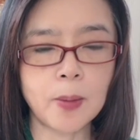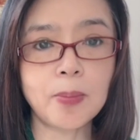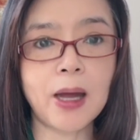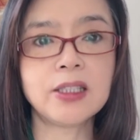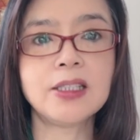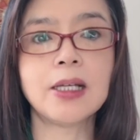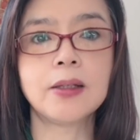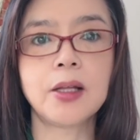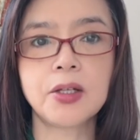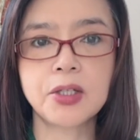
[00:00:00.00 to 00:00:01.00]
把简
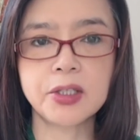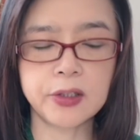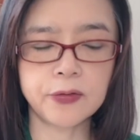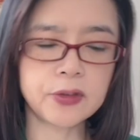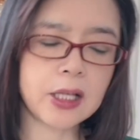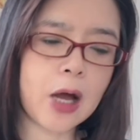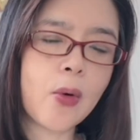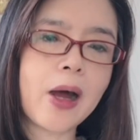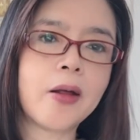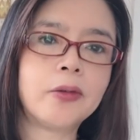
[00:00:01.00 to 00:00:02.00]
单的事情复杂
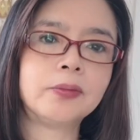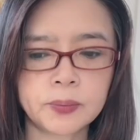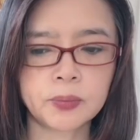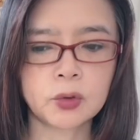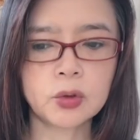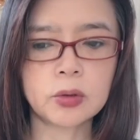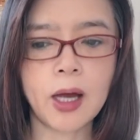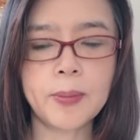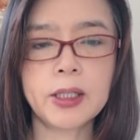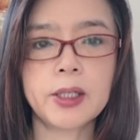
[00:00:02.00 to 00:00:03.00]
化了。就他
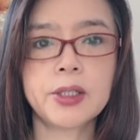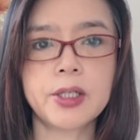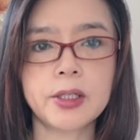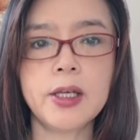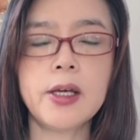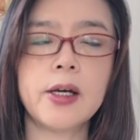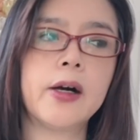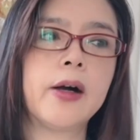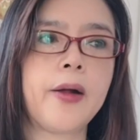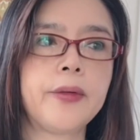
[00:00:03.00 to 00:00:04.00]
们那个职业
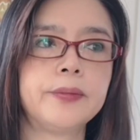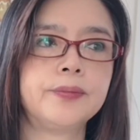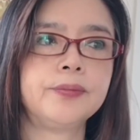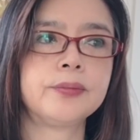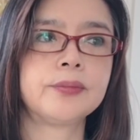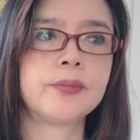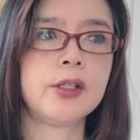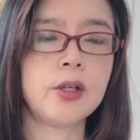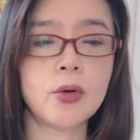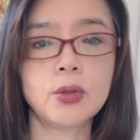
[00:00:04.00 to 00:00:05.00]
哈，
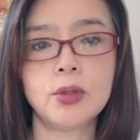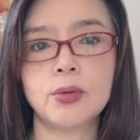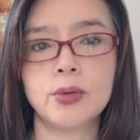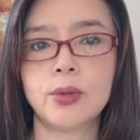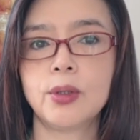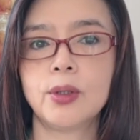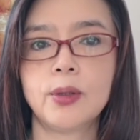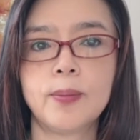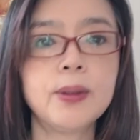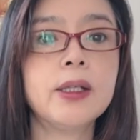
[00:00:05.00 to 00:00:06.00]
要求
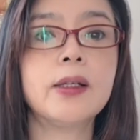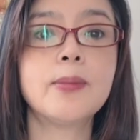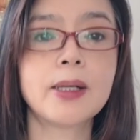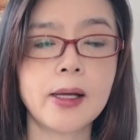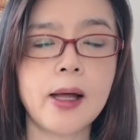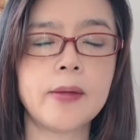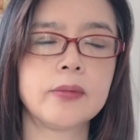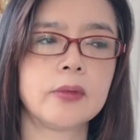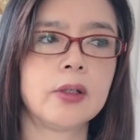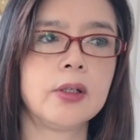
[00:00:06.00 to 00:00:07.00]
不能那么干。
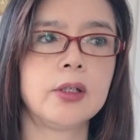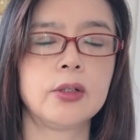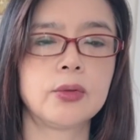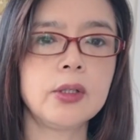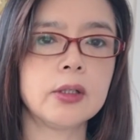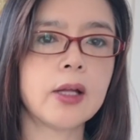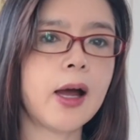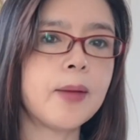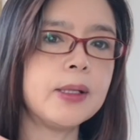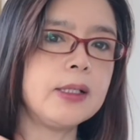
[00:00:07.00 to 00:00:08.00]
所以
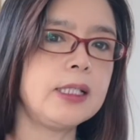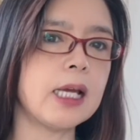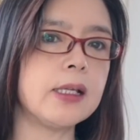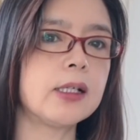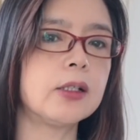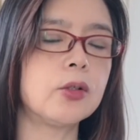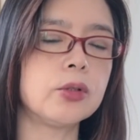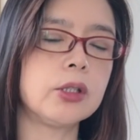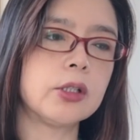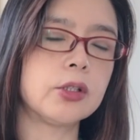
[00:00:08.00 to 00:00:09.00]
他们剪这个东
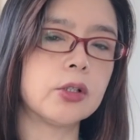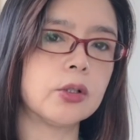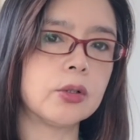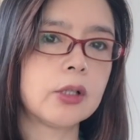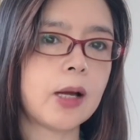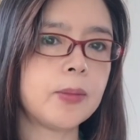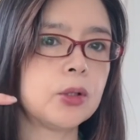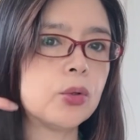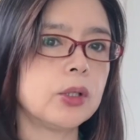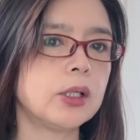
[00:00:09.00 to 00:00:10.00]
西的时候，他们都
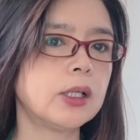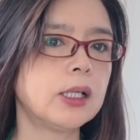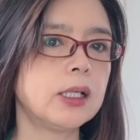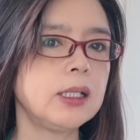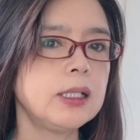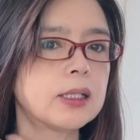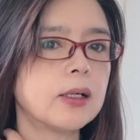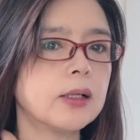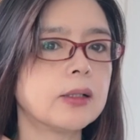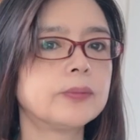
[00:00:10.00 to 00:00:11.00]
会一
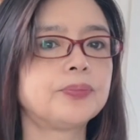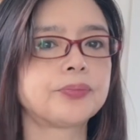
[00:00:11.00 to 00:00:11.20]
层